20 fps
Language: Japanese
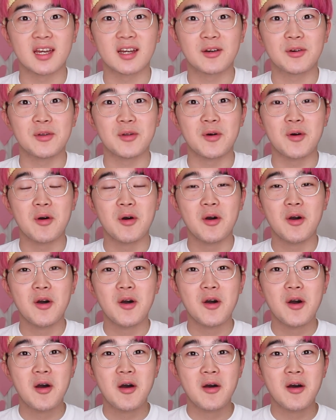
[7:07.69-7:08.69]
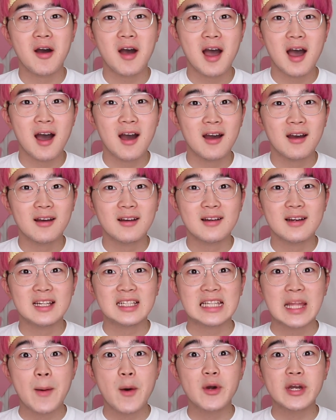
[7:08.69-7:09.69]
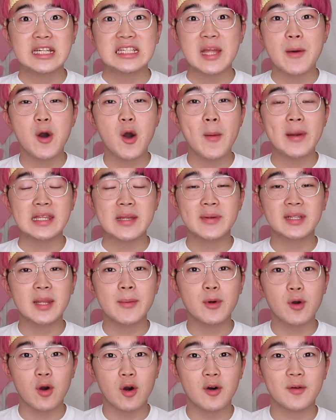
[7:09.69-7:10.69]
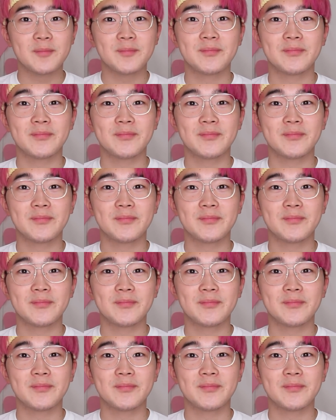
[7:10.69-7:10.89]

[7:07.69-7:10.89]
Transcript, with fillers: この、生麦、生米、生卵。